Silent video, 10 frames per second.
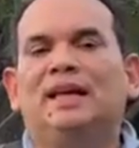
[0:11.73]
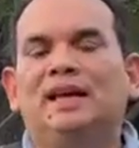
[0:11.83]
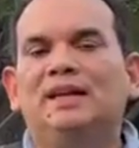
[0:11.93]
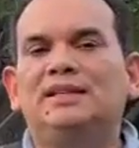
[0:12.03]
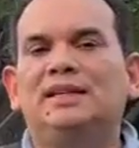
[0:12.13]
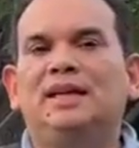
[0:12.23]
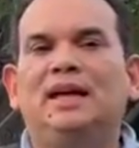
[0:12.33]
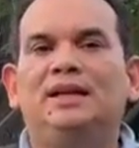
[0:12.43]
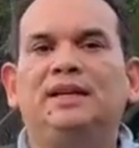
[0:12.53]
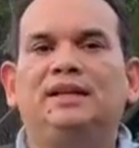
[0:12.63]
quienes el
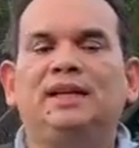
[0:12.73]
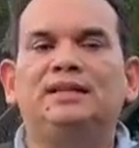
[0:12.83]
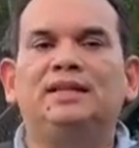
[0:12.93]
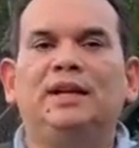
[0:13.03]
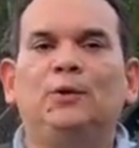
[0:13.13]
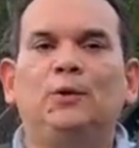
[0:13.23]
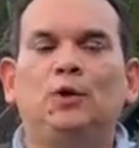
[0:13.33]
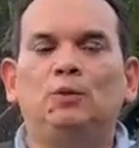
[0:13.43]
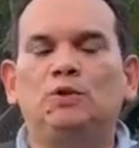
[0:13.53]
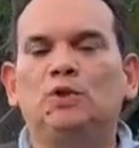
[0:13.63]
día de ayer trascendieron
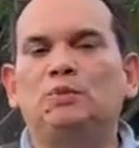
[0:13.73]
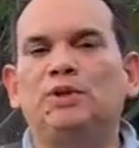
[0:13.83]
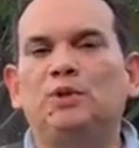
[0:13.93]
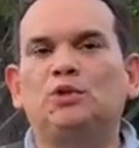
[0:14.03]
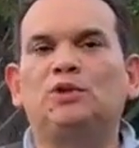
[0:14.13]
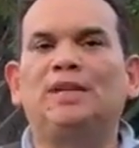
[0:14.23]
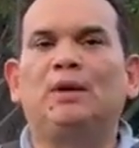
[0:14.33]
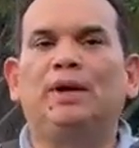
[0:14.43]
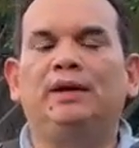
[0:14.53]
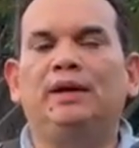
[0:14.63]
como sospechosos de
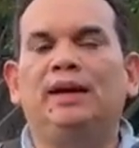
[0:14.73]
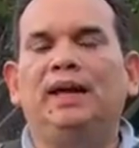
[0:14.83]
haber